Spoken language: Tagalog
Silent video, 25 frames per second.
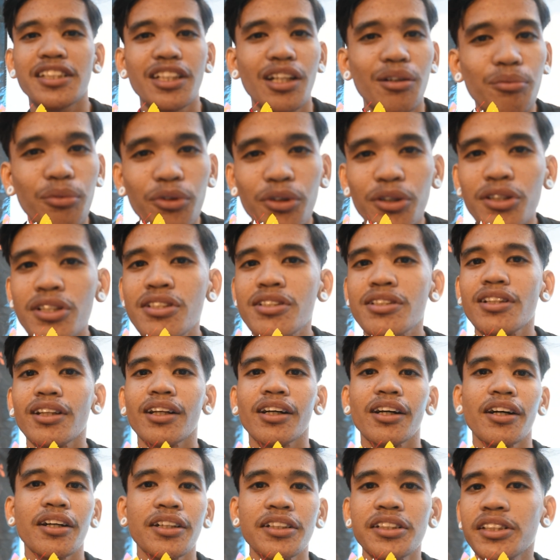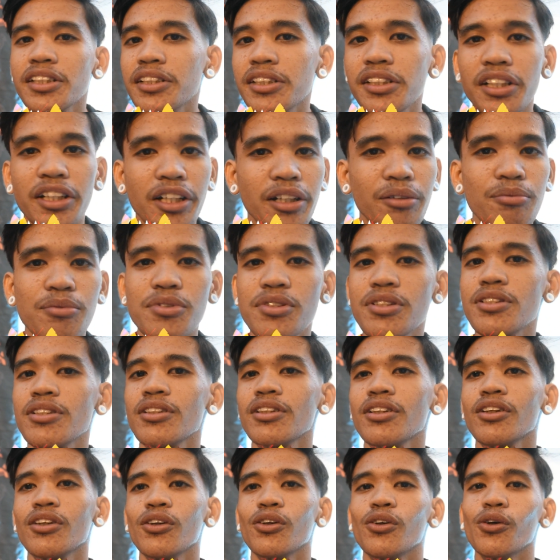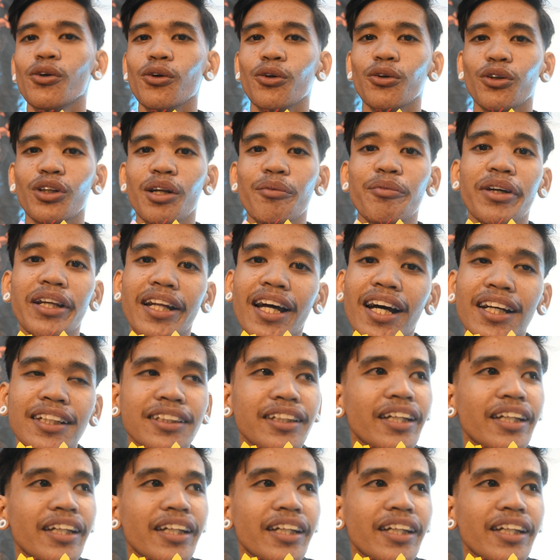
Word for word: Manila Boys, ni RG James, o labi na